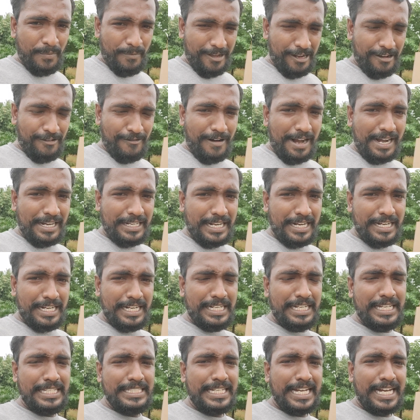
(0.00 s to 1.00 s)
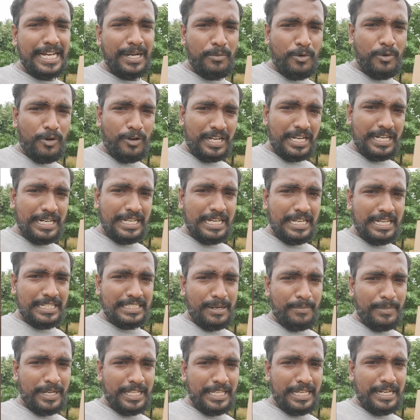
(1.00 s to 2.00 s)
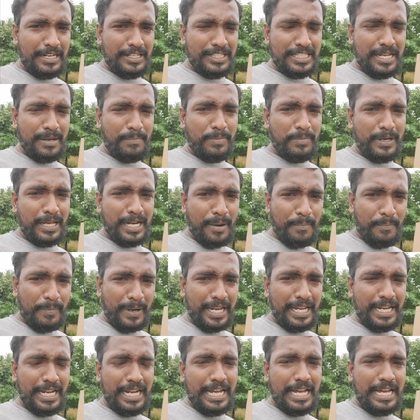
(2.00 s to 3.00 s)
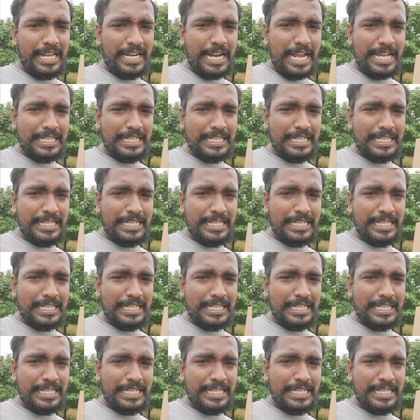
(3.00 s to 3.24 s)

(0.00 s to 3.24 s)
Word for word: మరి వాటన్నిటికీ జగన్మోహన్ రెడ్డి గారు సమాధానం చెప్పాలా పైగా